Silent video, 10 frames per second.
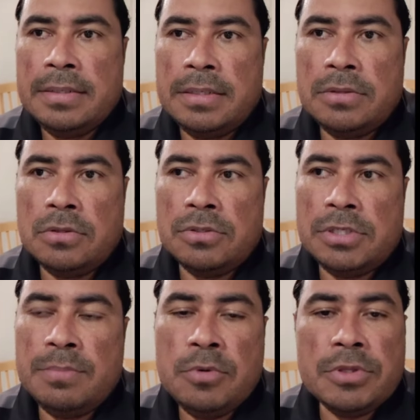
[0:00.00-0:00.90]

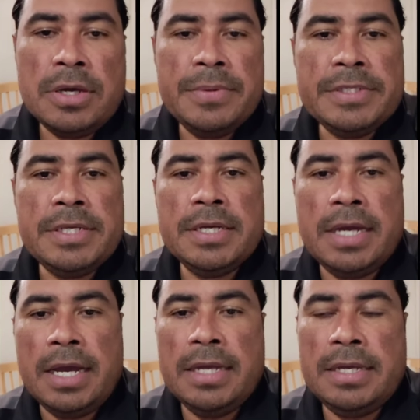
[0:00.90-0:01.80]
entonces muchas veces
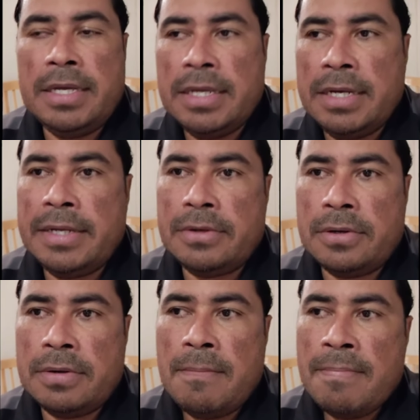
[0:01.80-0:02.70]
cae en el
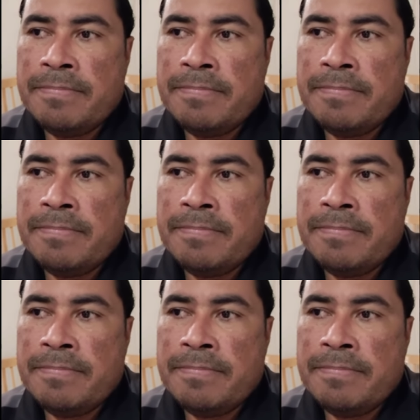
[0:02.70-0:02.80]
error